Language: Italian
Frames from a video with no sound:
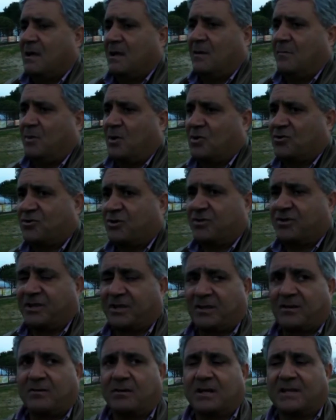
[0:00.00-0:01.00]
Il Borgio
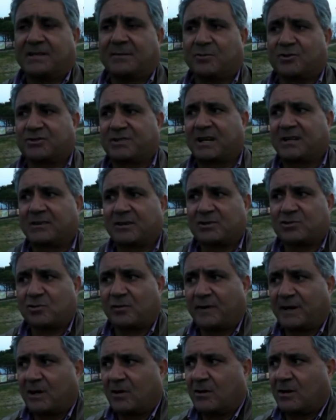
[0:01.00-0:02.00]
ha dimostrato il suo
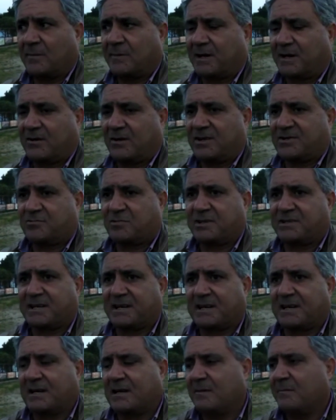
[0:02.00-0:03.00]
valore perché è una
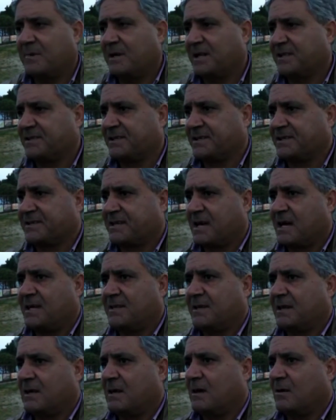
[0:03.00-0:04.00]
squadra ben
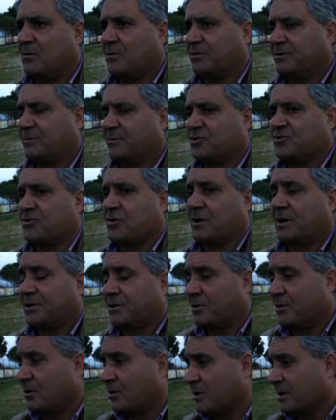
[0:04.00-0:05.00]
attrezzata, ha primo posto,
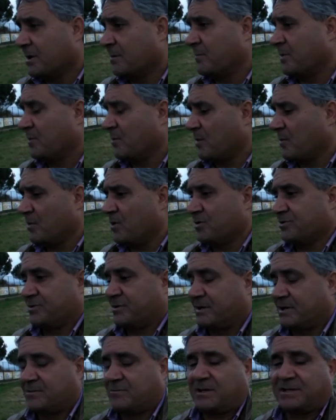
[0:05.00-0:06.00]
giocatori, il primo
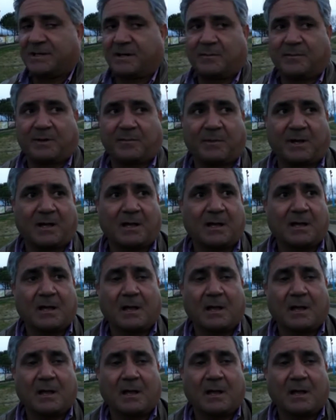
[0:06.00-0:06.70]
posto, una squadra in prima...